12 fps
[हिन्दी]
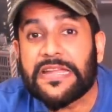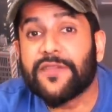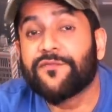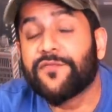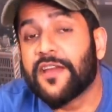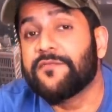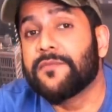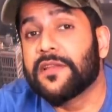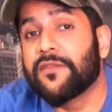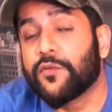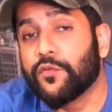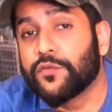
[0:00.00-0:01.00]
85
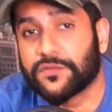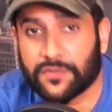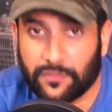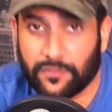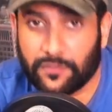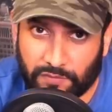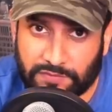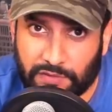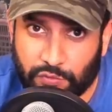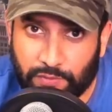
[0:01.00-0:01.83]
मिलियन व्यूज क्रॉस कर